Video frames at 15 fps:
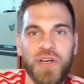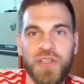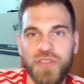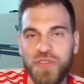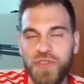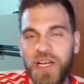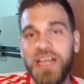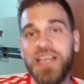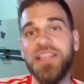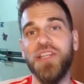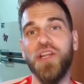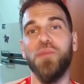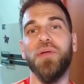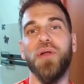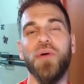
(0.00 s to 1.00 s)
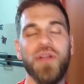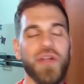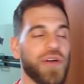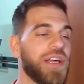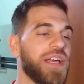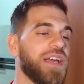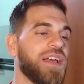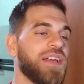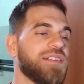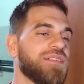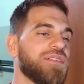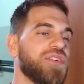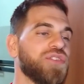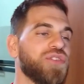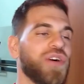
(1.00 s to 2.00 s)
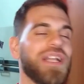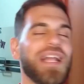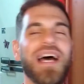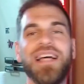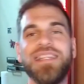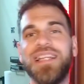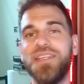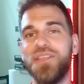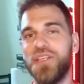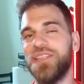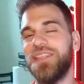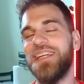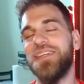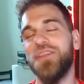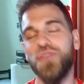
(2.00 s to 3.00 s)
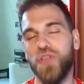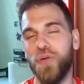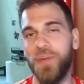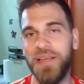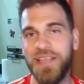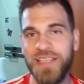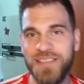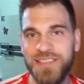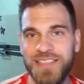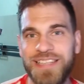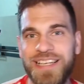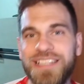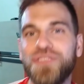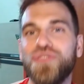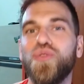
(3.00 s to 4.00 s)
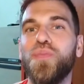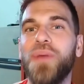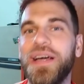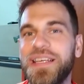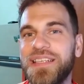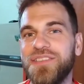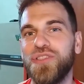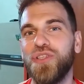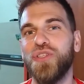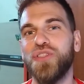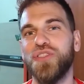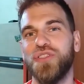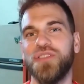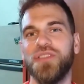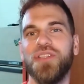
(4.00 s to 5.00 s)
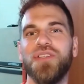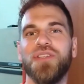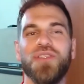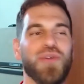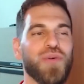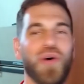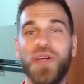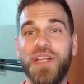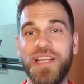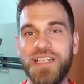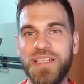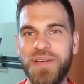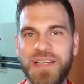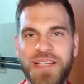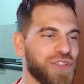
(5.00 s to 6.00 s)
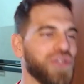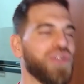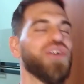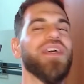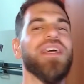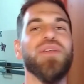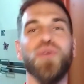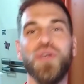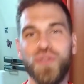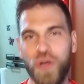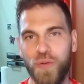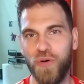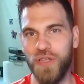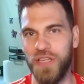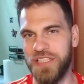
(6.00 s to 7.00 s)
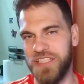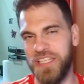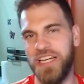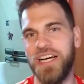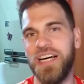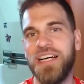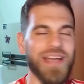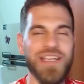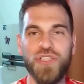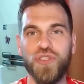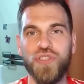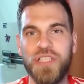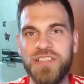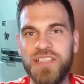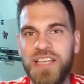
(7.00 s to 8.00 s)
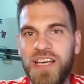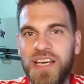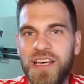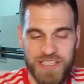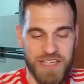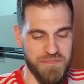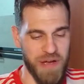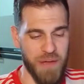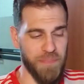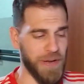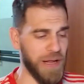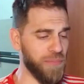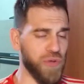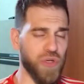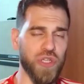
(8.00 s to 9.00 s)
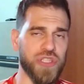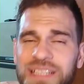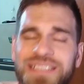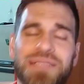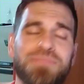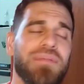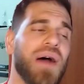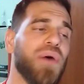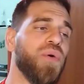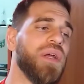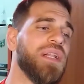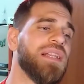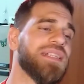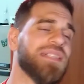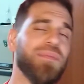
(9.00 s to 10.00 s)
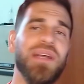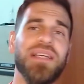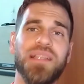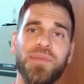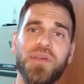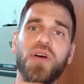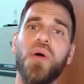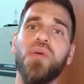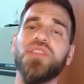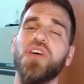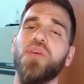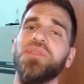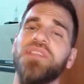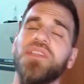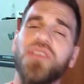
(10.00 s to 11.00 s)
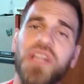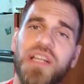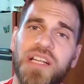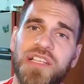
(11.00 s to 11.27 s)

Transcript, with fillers: No, con toda la gente no, pero bueno, es, con toda la. Están, están en nuestro país, están en su país los, los, pobres de River. Yo creo que nuestro amor les llega a ellos. Así que sin más preámbulos y sin más vueltas, amigas, amigos, vamos a comenzar con la